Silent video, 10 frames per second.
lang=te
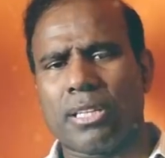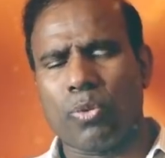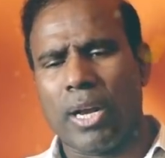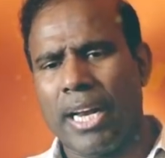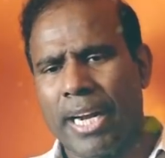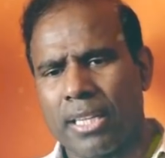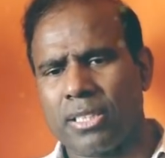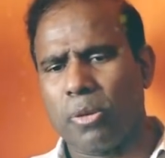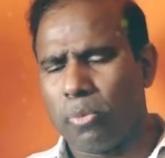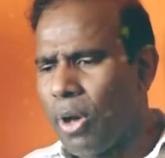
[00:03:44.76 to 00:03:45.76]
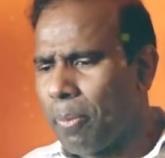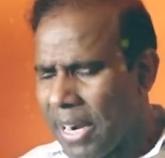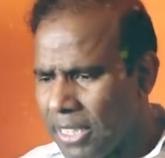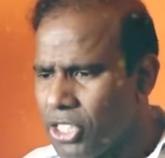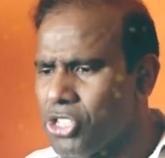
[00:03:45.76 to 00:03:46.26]
తర్వాత వాళ్ళ లీడర్షిప్ వారు
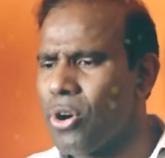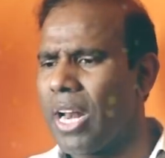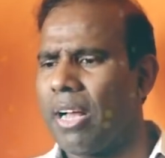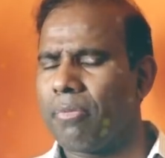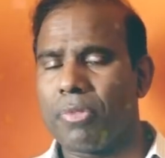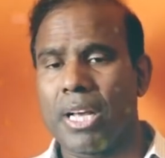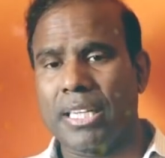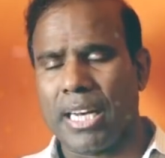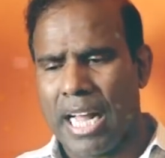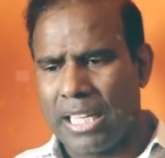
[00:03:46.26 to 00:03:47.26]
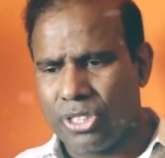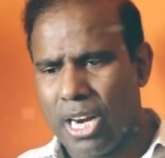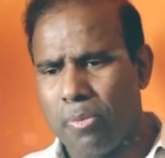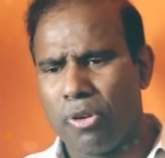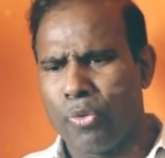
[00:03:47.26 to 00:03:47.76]
పట్టించుకోవాలా అంటే
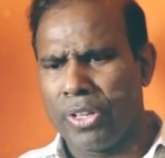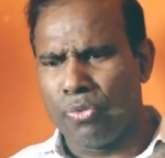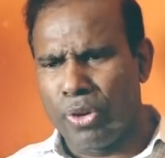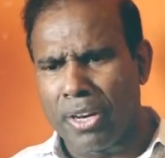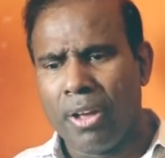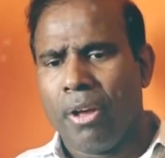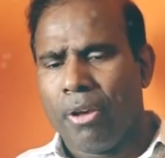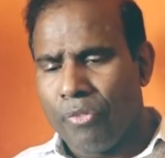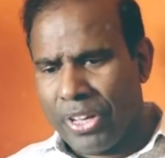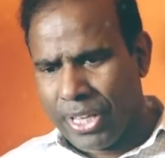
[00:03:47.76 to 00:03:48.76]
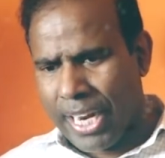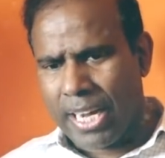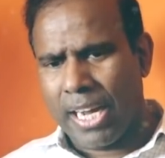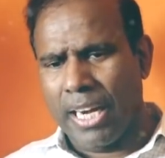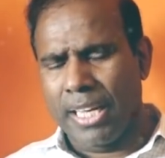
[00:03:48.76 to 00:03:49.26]
రాష్ట్రాభికి
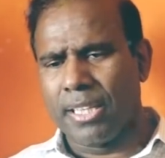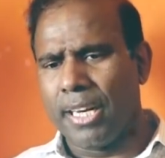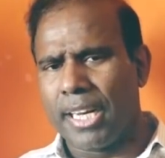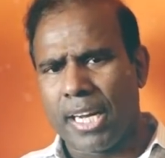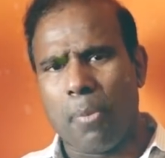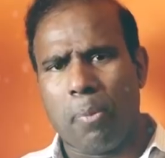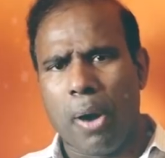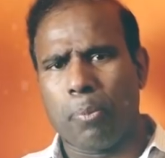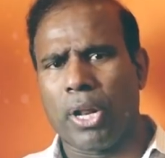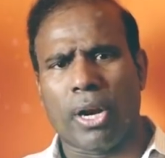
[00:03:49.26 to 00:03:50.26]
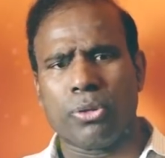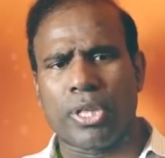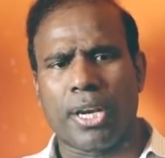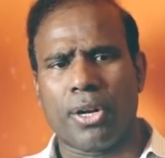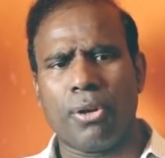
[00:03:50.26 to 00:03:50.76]
వ్యతిరేకంగా లేదు నేను ఇంకా పాపులర్
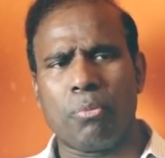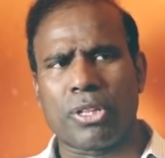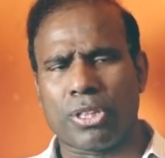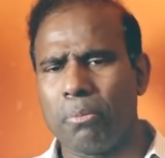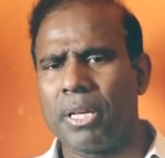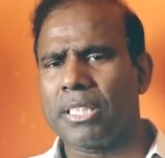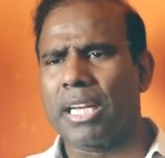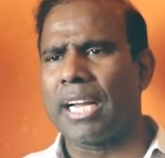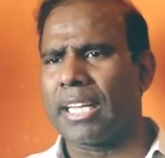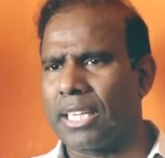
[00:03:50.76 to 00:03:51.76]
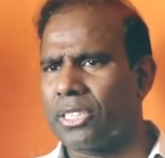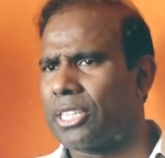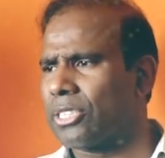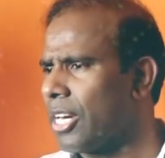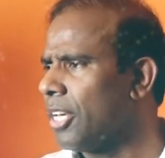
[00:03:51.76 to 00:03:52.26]
అవుతానో మొత్తం మీదకి ఆయనకి
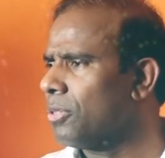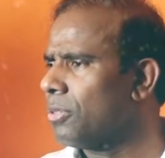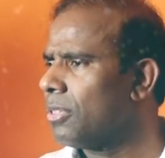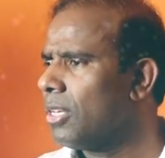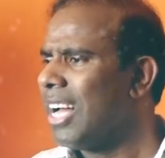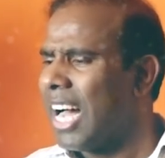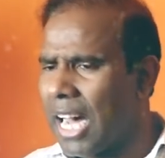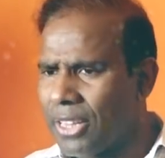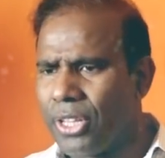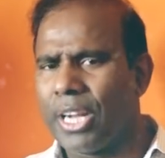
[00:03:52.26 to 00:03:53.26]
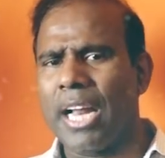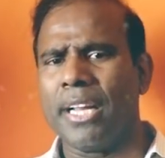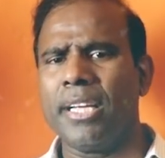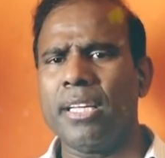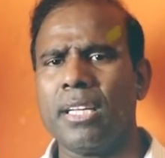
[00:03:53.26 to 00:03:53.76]
ఇంట్రెస్ట్ లేదు
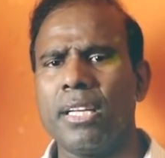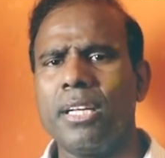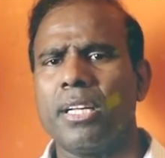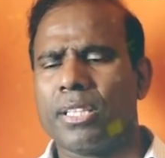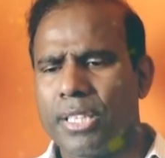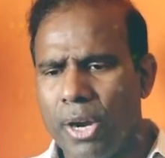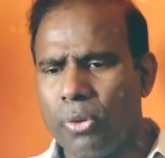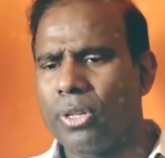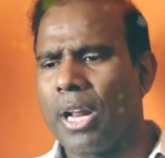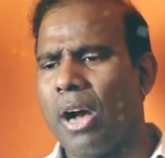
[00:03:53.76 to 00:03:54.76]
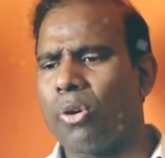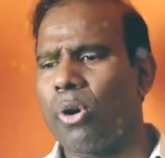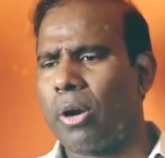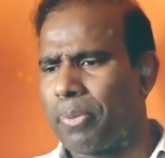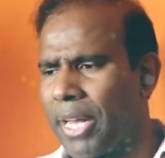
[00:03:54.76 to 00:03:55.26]
అందుకని దేవుడు నాకు
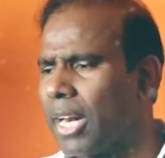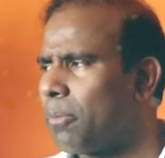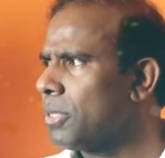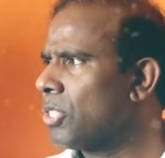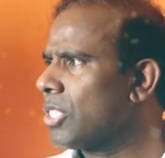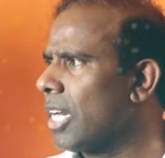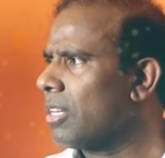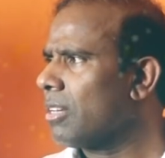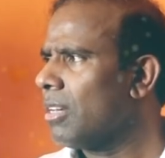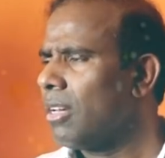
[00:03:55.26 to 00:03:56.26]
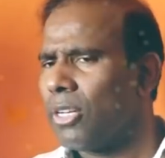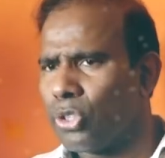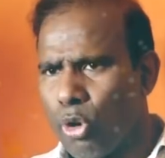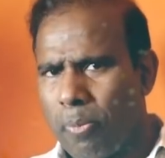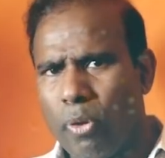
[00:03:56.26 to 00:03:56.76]
ఒక ప్రేరేపణ ఇచ్చాడు
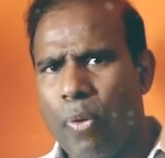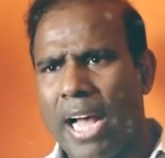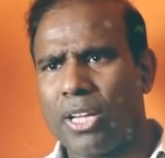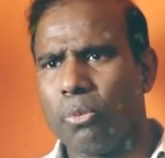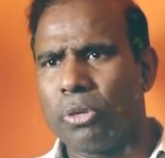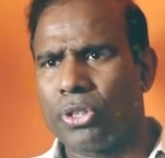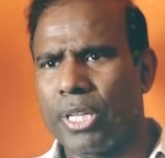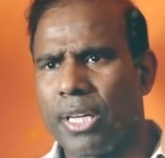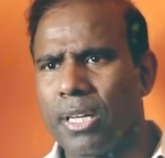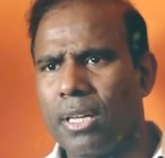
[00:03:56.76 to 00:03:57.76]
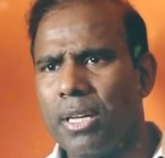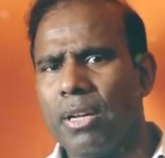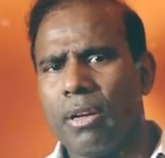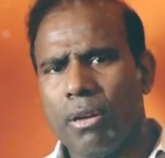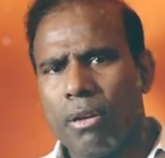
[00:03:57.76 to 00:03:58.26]
సూపర్ వాక్యం ఉంది
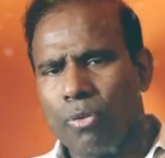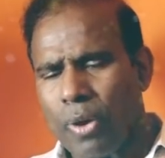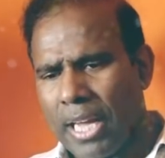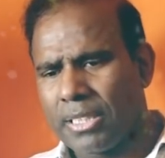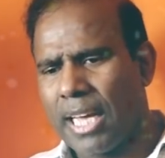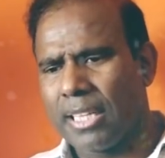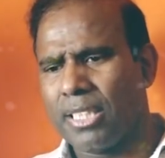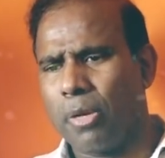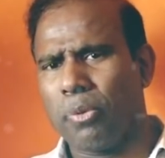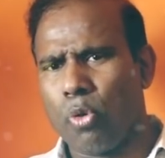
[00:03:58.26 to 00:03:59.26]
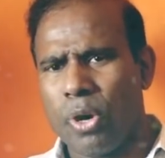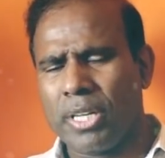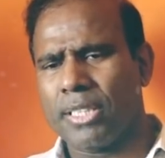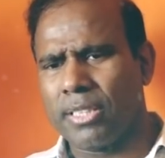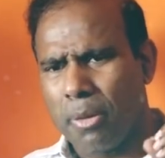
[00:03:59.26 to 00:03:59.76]
వైఎస్ఆర్సీపీకి
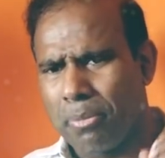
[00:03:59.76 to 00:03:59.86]
ఓటేస్తే